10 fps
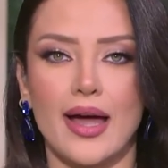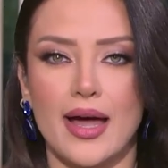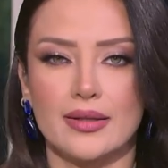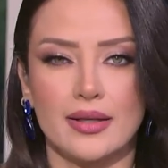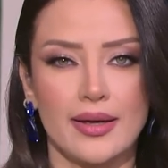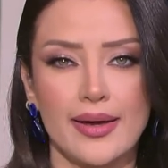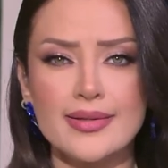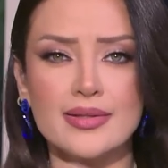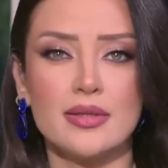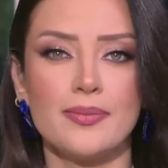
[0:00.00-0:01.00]

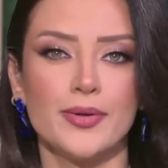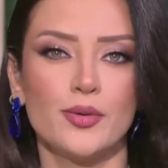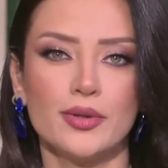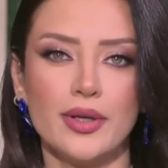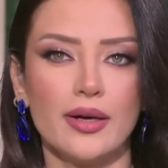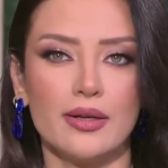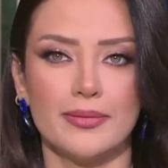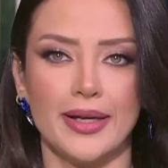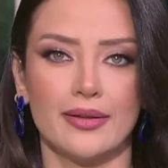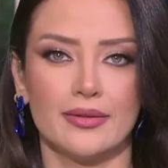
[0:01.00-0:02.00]
هتخس بدون
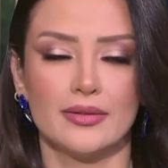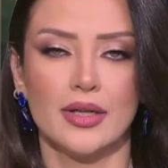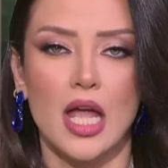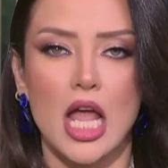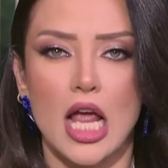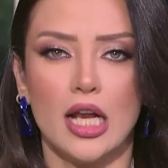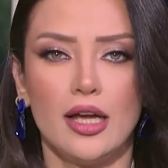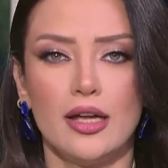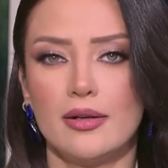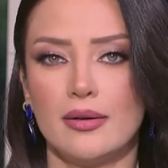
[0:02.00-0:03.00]
حرمان
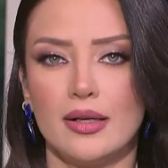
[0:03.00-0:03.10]
الحر...